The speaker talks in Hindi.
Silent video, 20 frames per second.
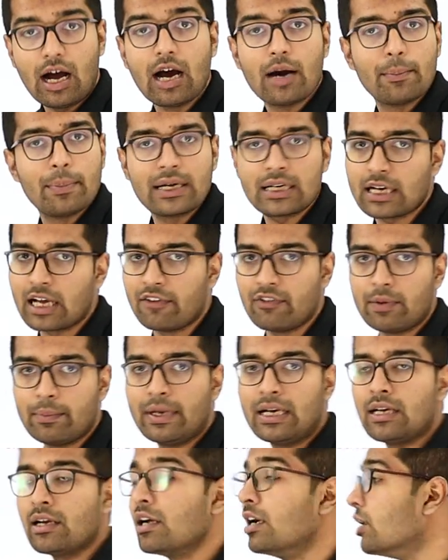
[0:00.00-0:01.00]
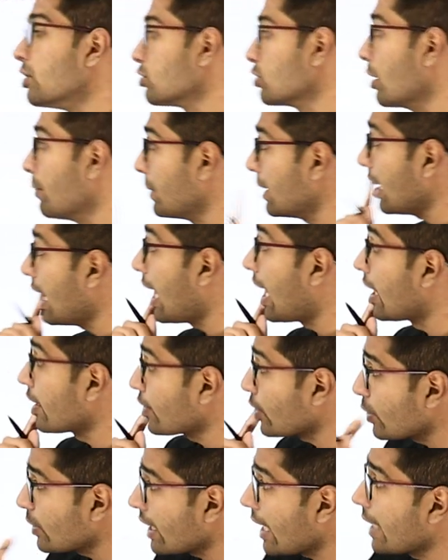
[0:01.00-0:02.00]
अर्बन गवर्नमेंट तो हम इन
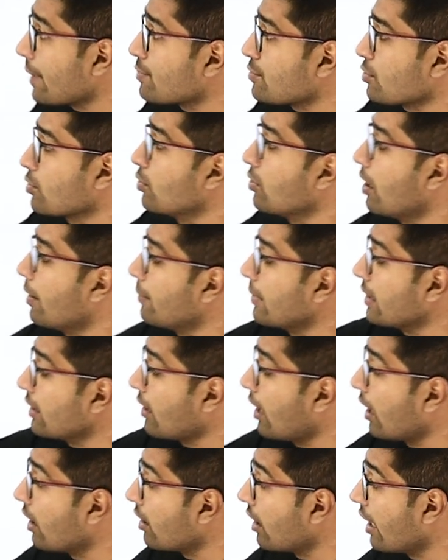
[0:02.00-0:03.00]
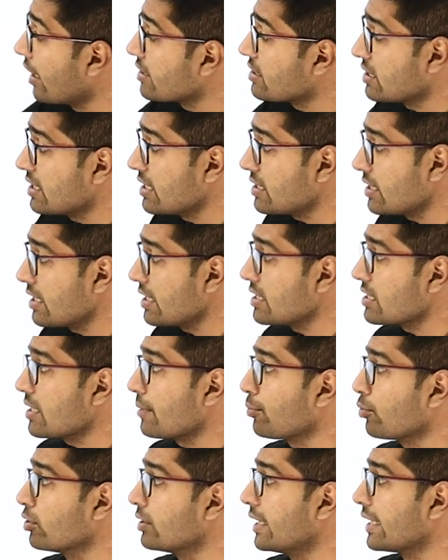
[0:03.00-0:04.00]
आठों टाइप्स को हम इन अच्छे से इन
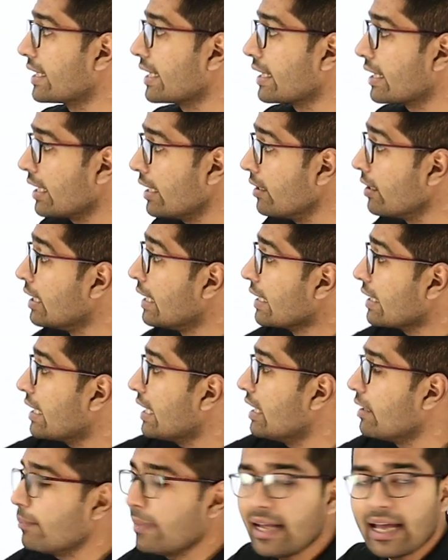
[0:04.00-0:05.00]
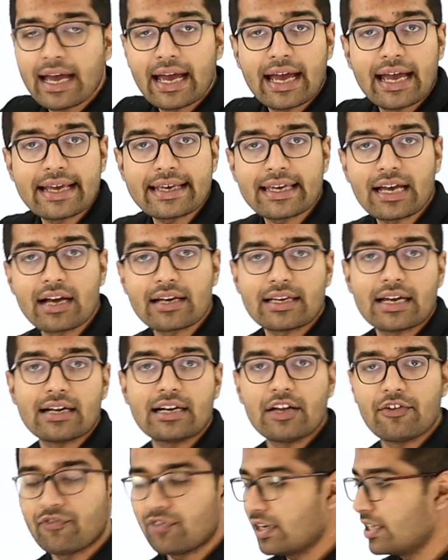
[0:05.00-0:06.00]
सबको देखेंगे कि इनमें है क्या क्या
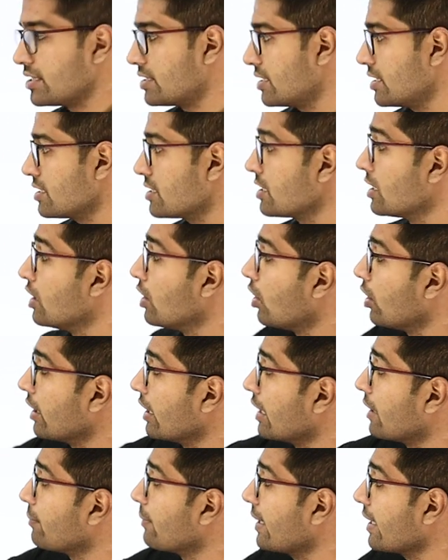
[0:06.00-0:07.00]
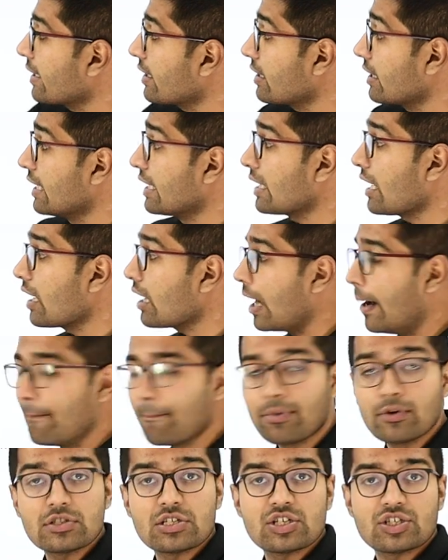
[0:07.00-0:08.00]
डिफरेंसेस इनमें इनका
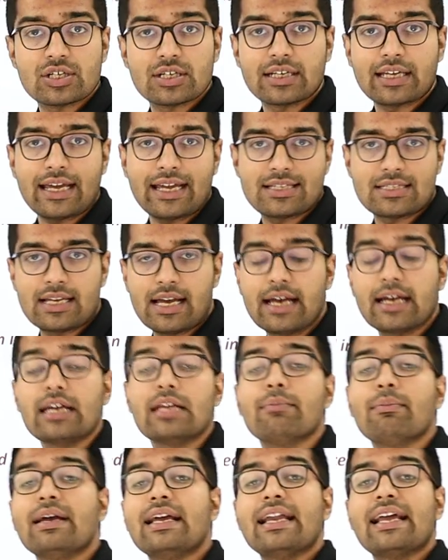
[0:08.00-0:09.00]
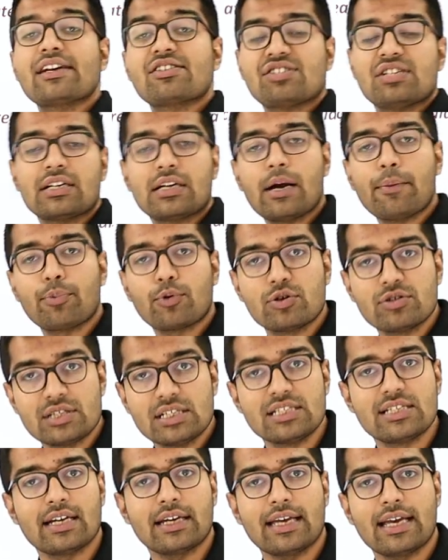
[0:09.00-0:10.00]
कंपोजिशन कैसा है इनमें इलेक्शन का
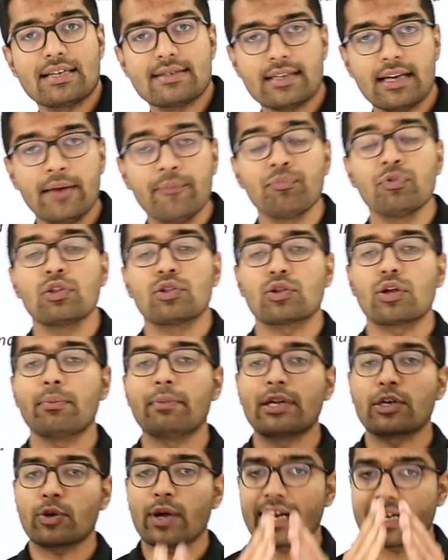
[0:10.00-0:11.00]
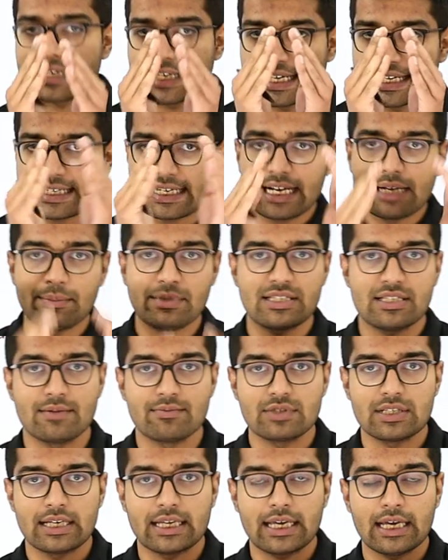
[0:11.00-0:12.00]
प्रोसीजर कैसा है तो हम इनको एक डिटेल में
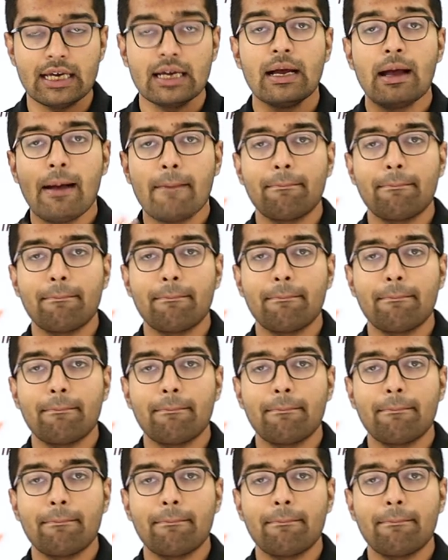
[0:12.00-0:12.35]
समझेंगे